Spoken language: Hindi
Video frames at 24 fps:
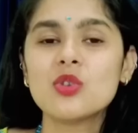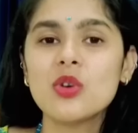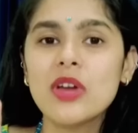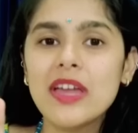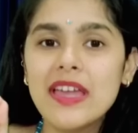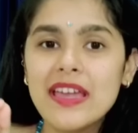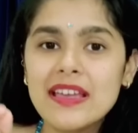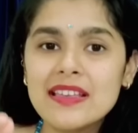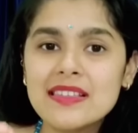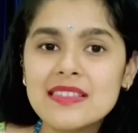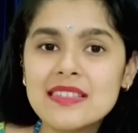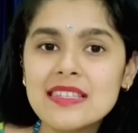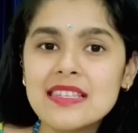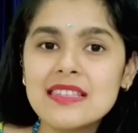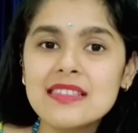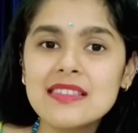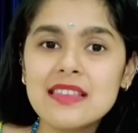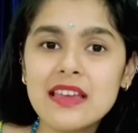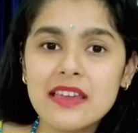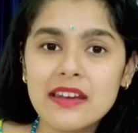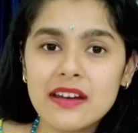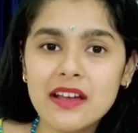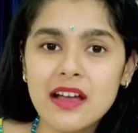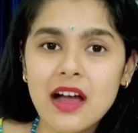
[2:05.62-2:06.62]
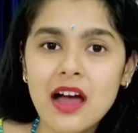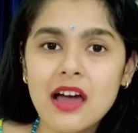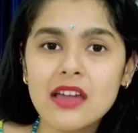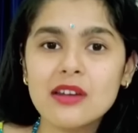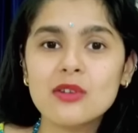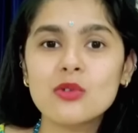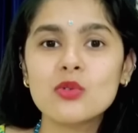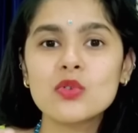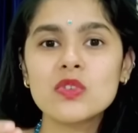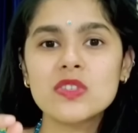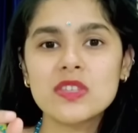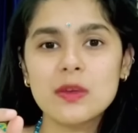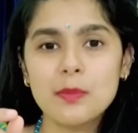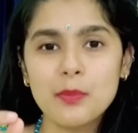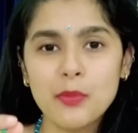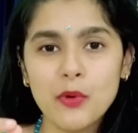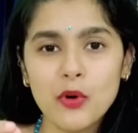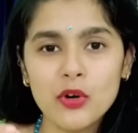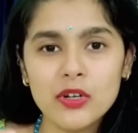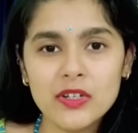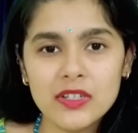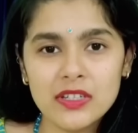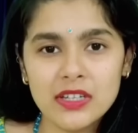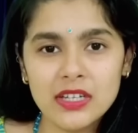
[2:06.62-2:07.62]
जो ऐसी सरकार को
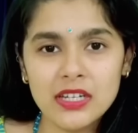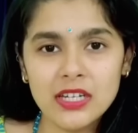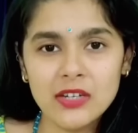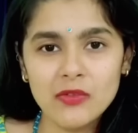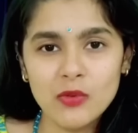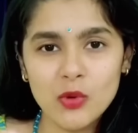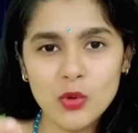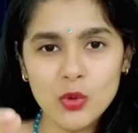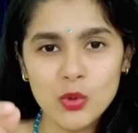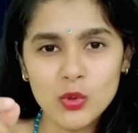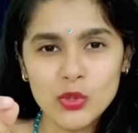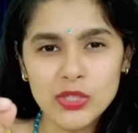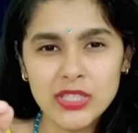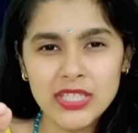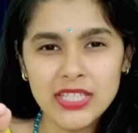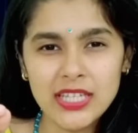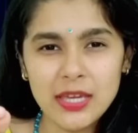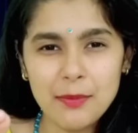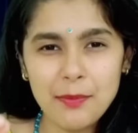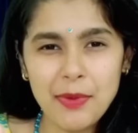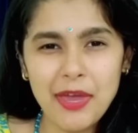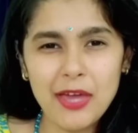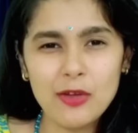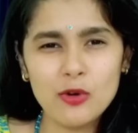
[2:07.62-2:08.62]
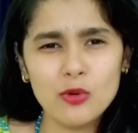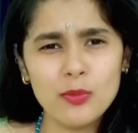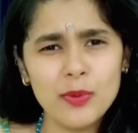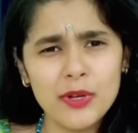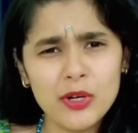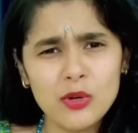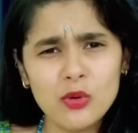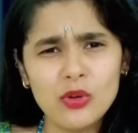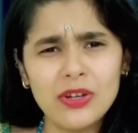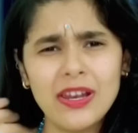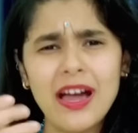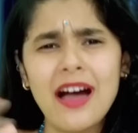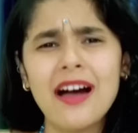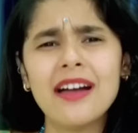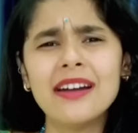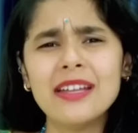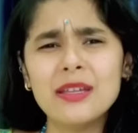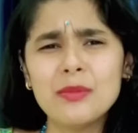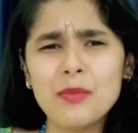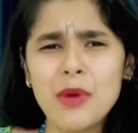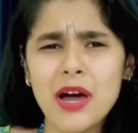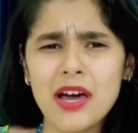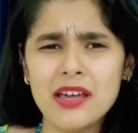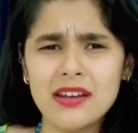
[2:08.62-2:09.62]
सपोर्ट करे वो खुद ही के पैरों पर
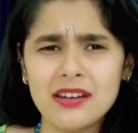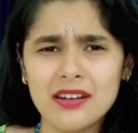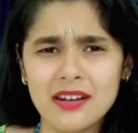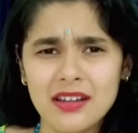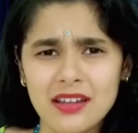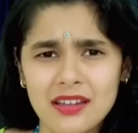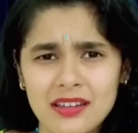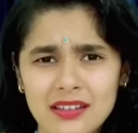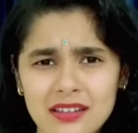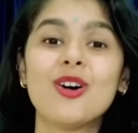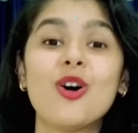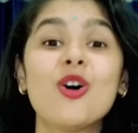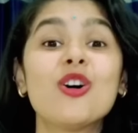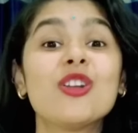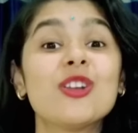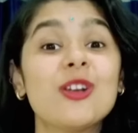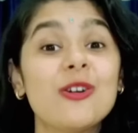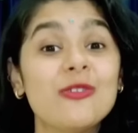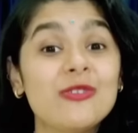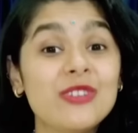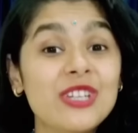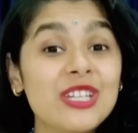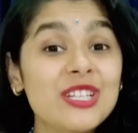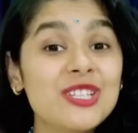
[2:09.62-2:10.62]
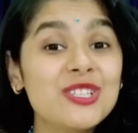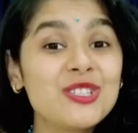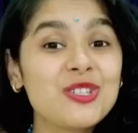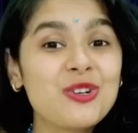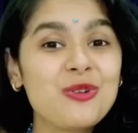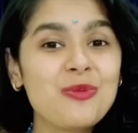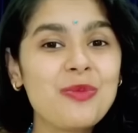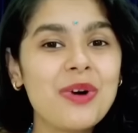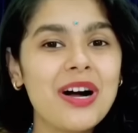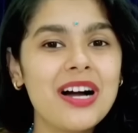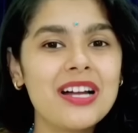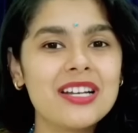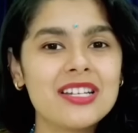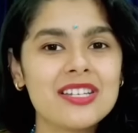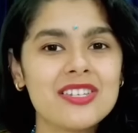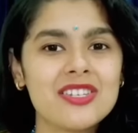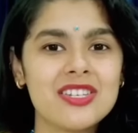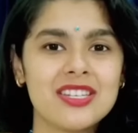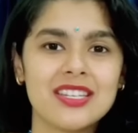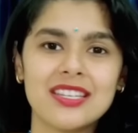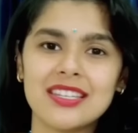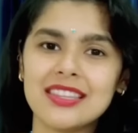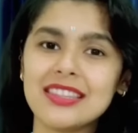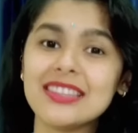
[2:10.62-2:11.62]
कुल्हाड़ी मार रहा है और रवीश कुमार
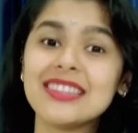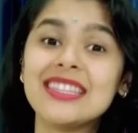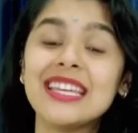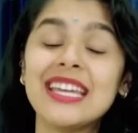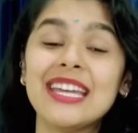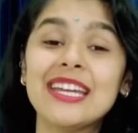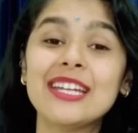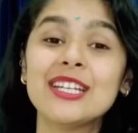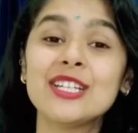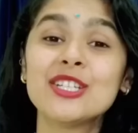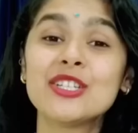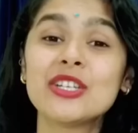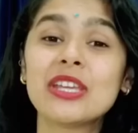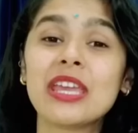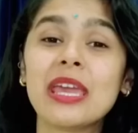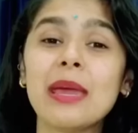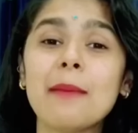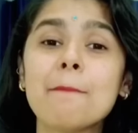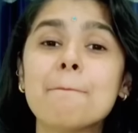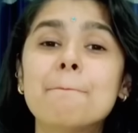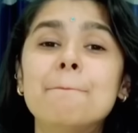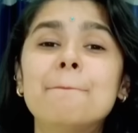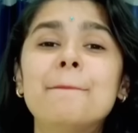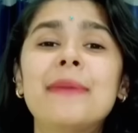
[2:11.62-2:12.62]
जी देश के